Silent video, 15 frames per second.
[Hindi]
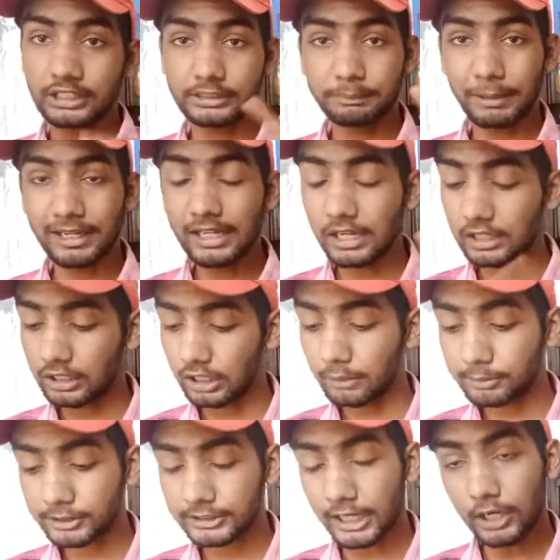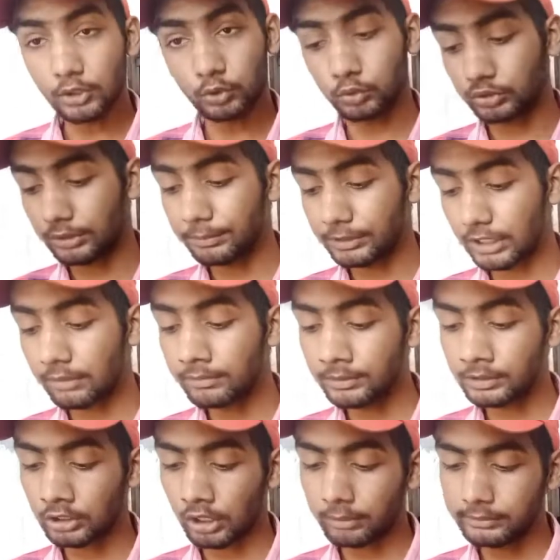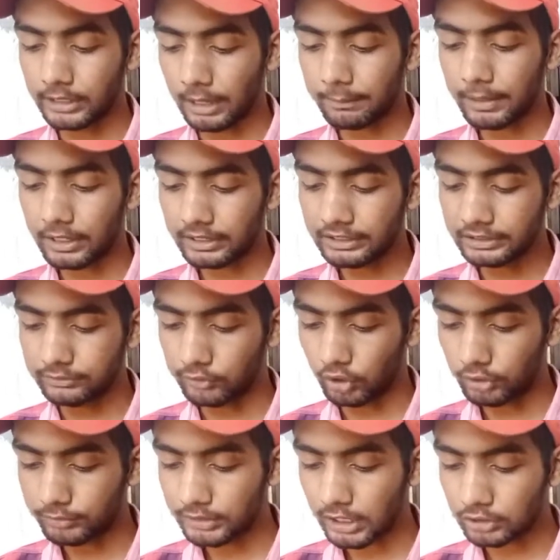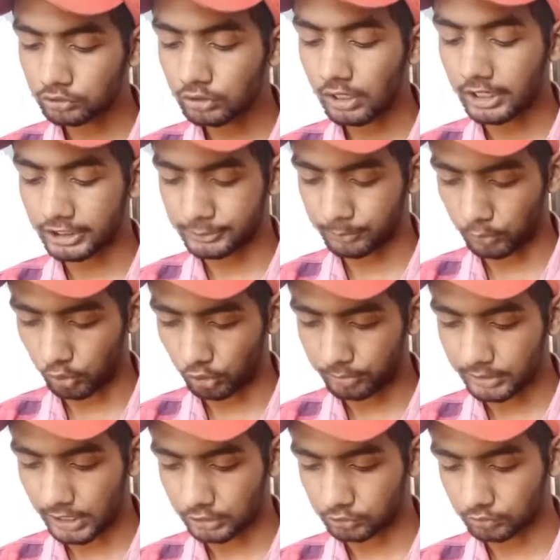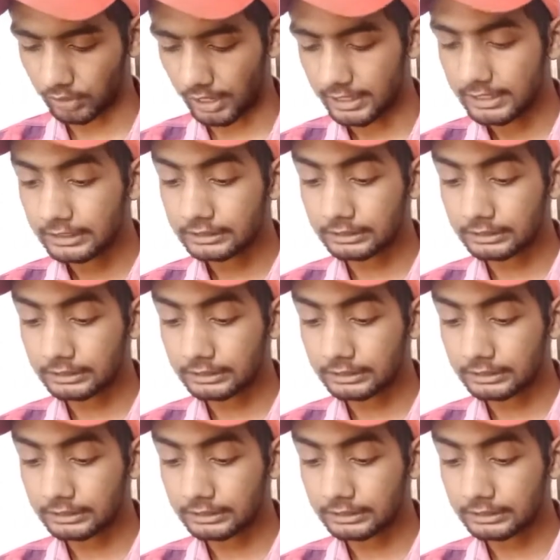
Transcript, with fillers: इस पहले क्लब के साथ दूसरे में था अभी क्लब यहाँ पे आगे रिवॉर्ड भी आ चुका है एक्सप्लोर भी आ चुका है